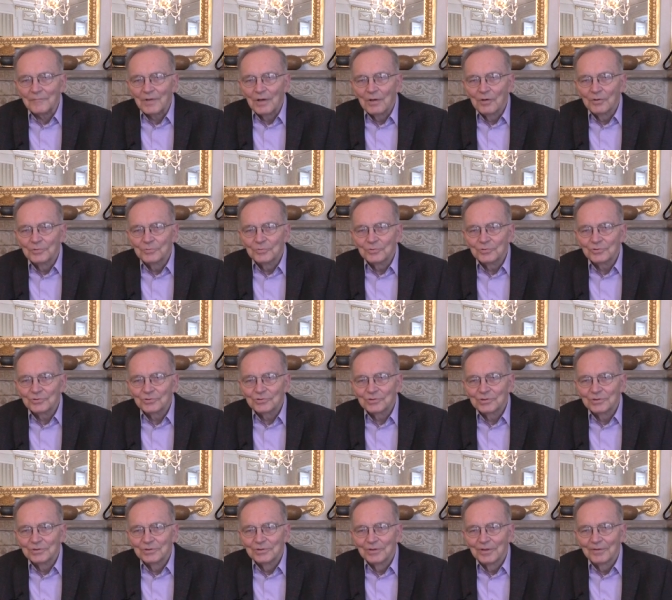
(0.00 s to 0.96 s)
Otóż
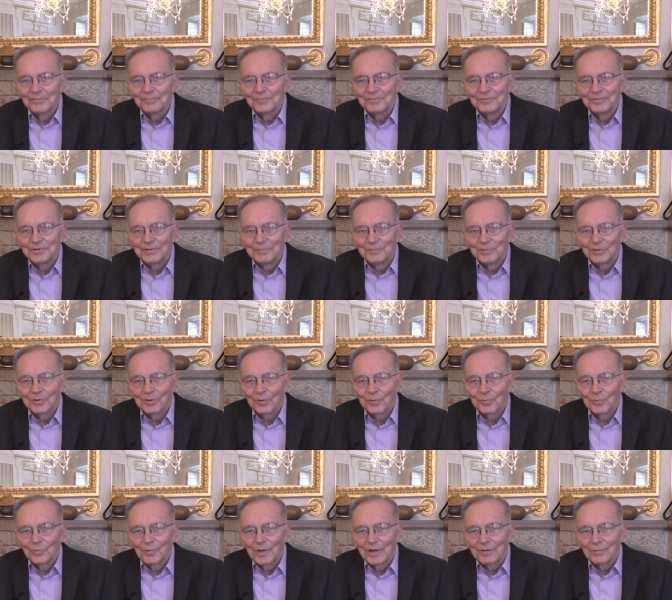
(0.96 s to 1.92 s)
no, w tym
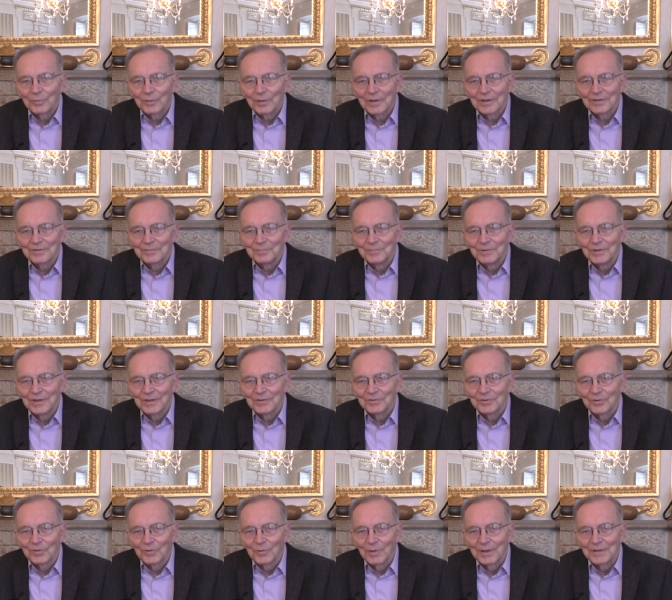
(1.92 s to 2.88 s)
roku akurat mija
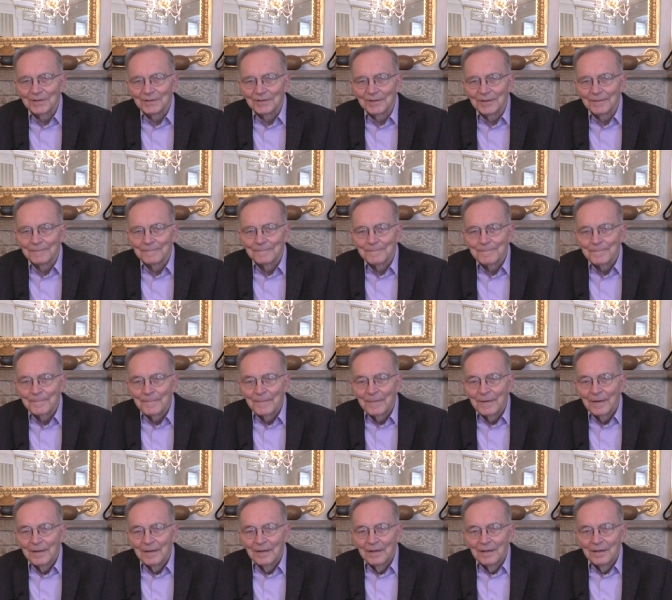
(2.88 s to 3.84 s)
dokładnie
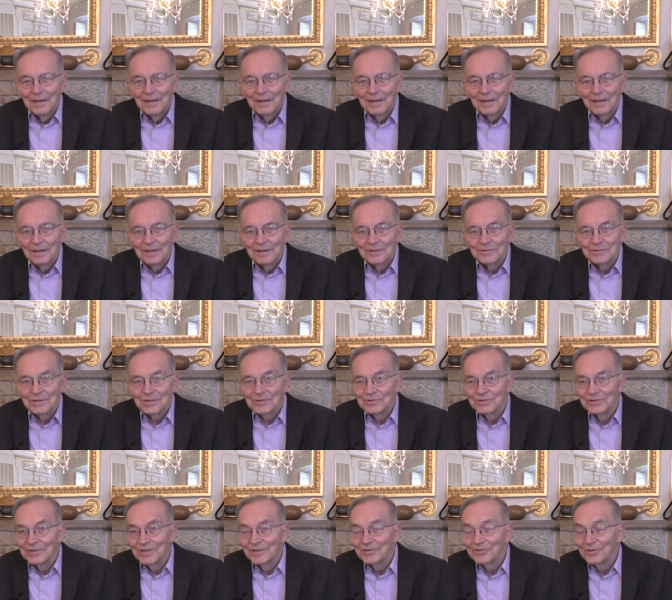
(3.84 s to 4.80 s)

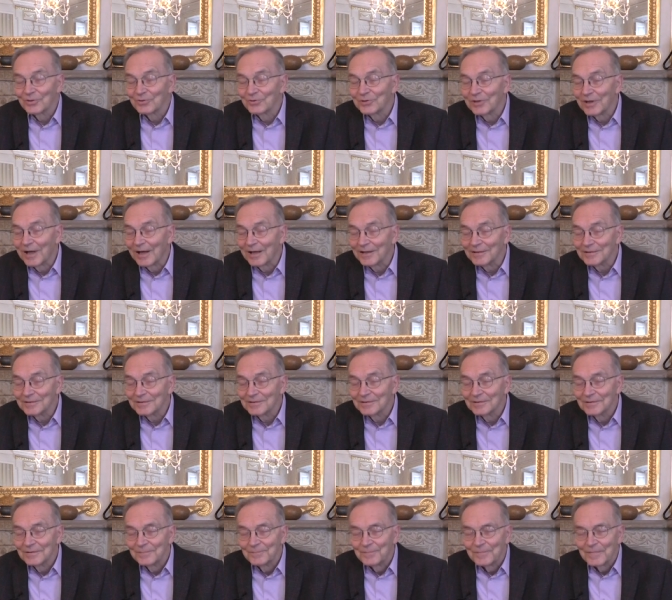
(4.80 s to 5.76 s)
60
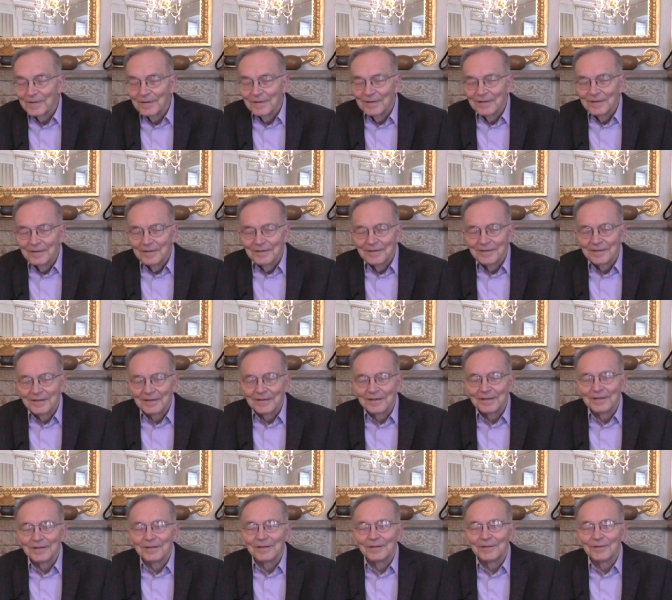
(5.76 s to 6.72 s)
lat,
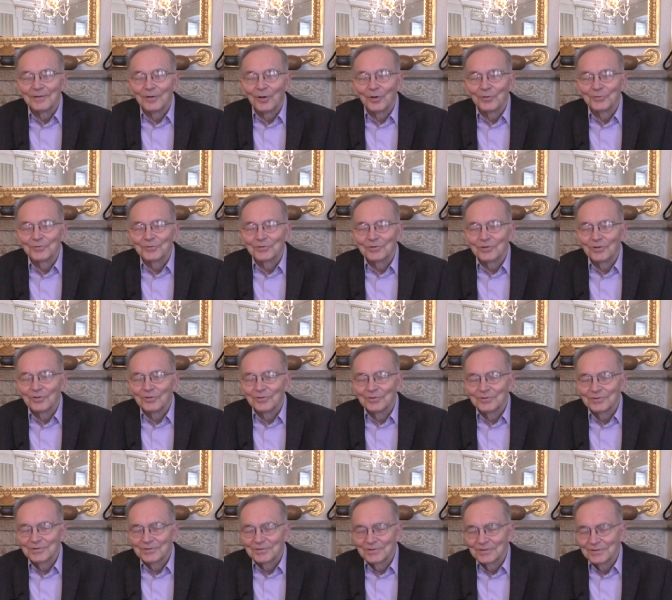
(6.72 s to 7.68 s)

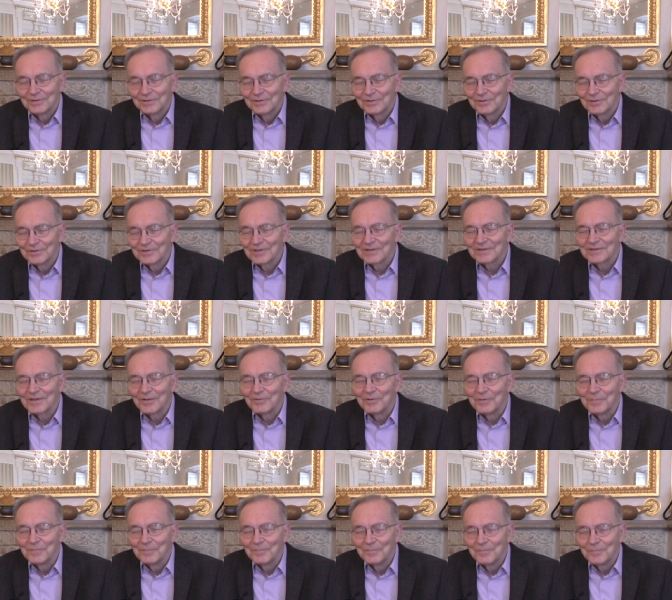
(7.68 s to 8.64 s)
odkąd no,
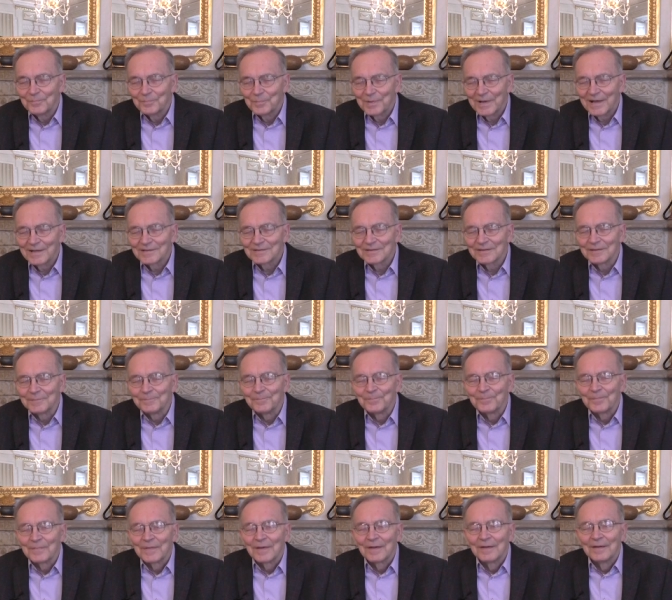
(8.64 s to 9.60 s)
zacząłem pracę
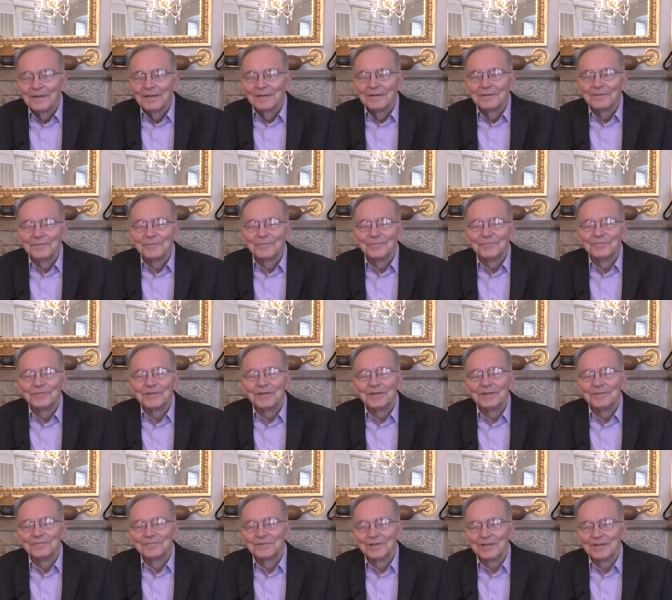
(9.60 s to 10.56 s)

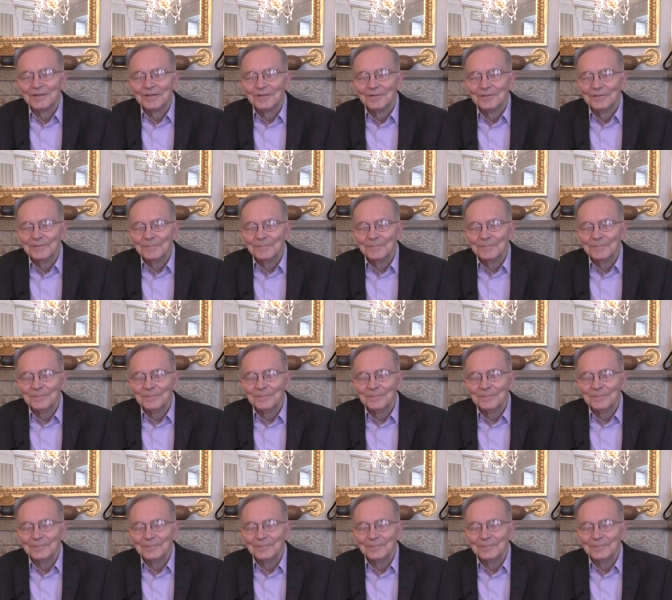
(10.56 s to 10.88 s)
tej, w tej